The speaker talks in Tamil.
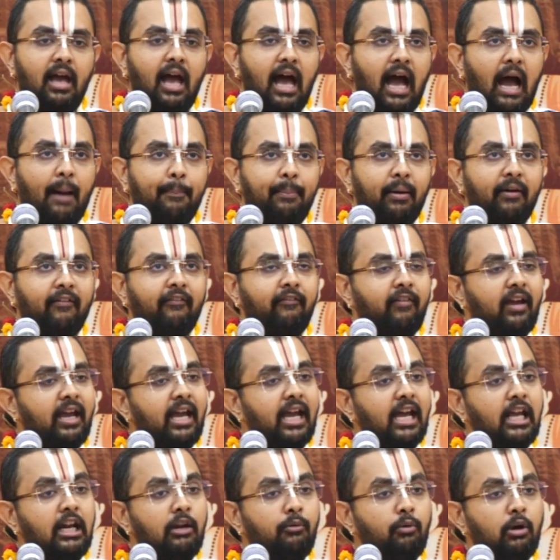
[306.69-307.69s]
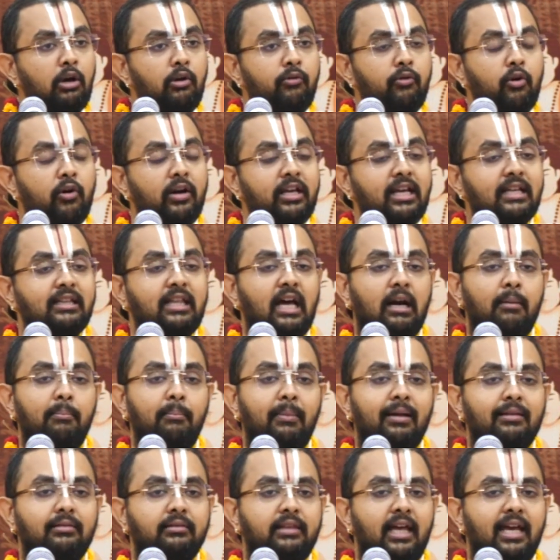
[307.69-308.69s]
அப்ப வேறு ஒருவருடைய
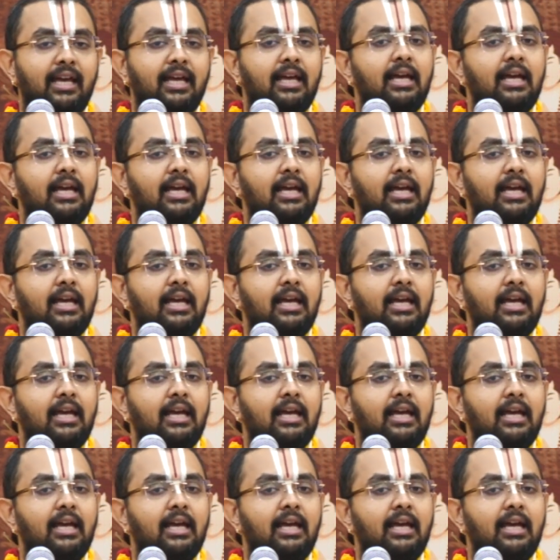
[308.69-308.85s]
தர்மத்தை